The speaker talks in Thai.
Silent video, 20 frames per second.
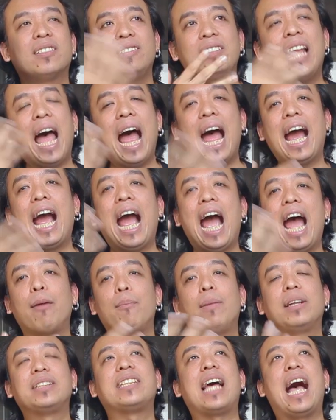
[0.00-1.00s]
หน้างาน
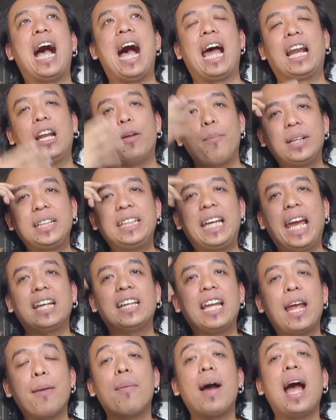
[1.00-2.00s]
มันสะอาดแล้วมันเก็ต
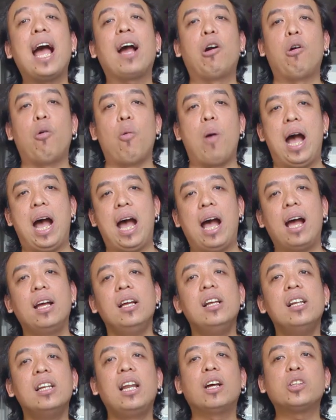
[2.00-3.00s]
ได้มากกว่า
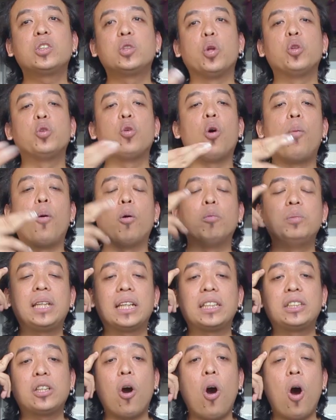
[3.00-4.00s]
แล้วส่วนตัวผม
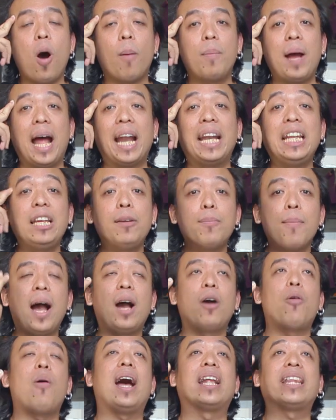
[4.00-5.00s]
จะชอบอันนี้มา
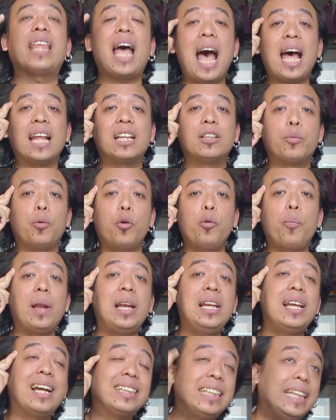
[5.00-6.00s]
กกว่าถ้าสมมติเป็
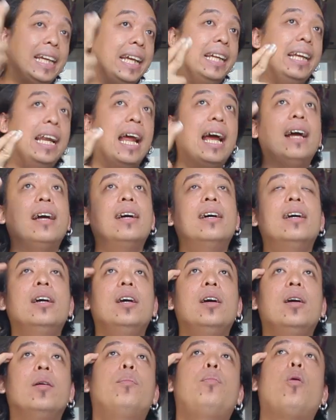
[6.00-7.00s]
นเรื่องทิ้งนะ
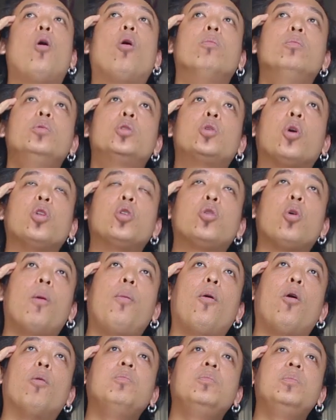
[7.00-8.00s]
ผมส่วนตัว
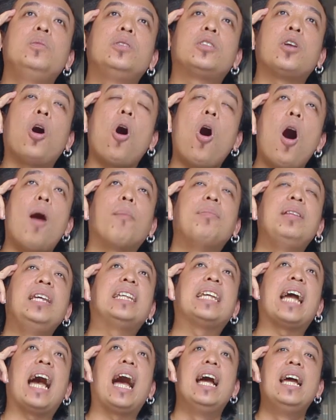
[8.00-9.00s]
ผมชอบที่
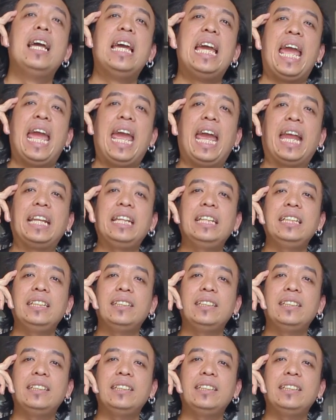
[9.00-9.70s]
จะเห็น